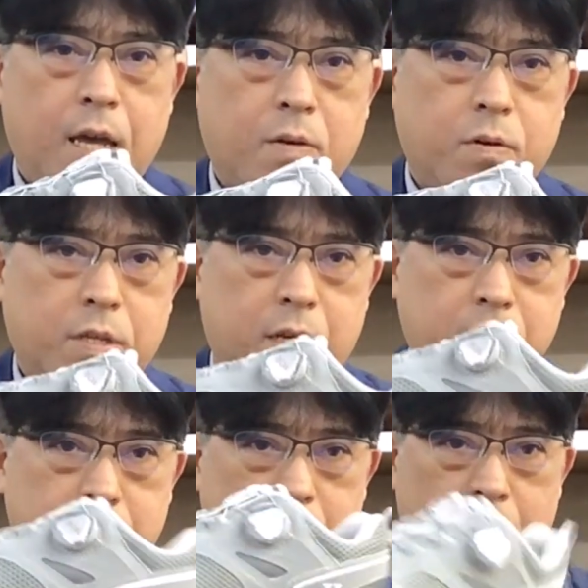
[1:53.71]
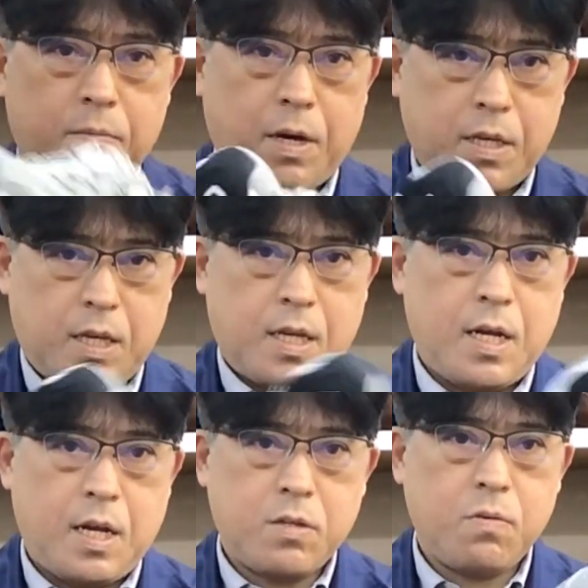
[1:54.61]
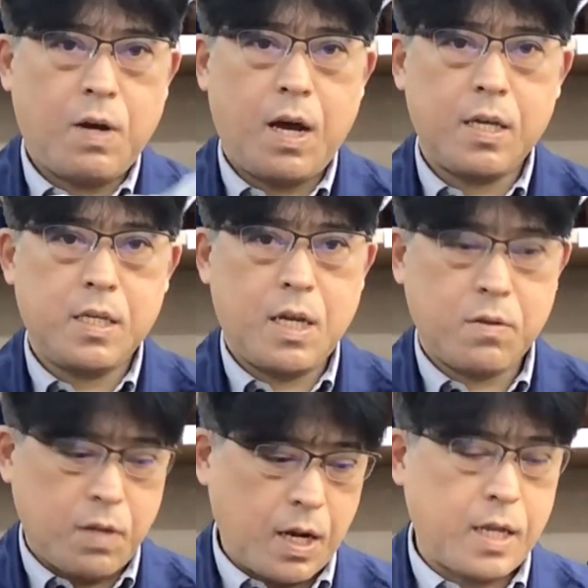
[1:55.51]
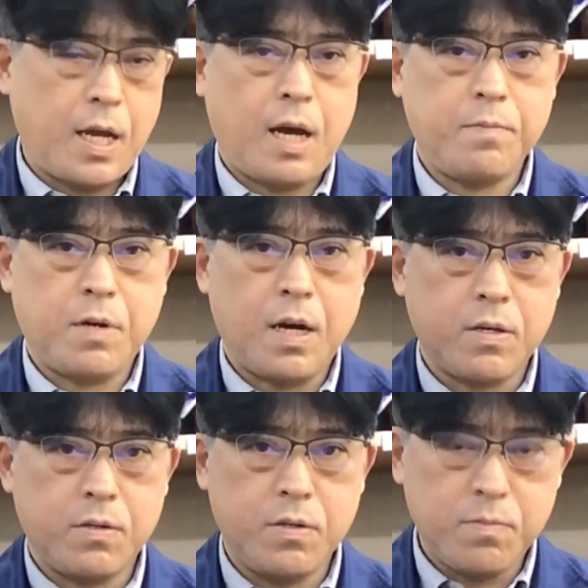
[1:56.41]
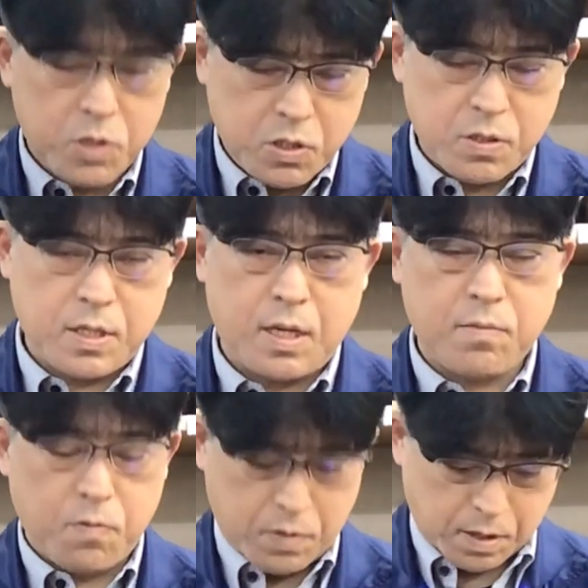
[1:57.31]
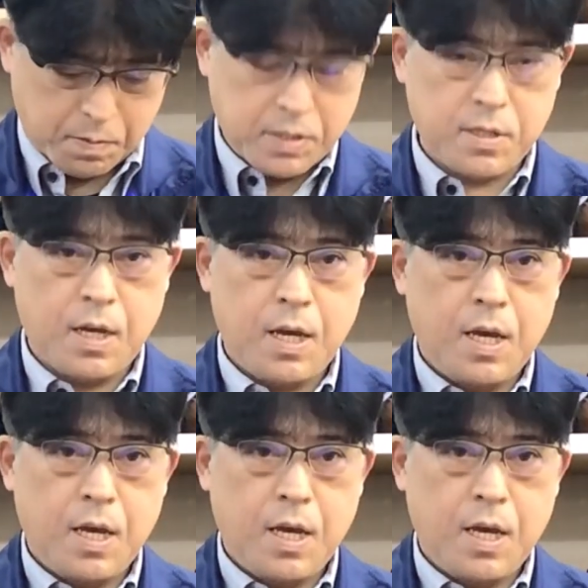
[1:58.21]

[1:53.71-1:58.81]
えこういった室内履き、あとは家の中で履くルームシューズなどもございます。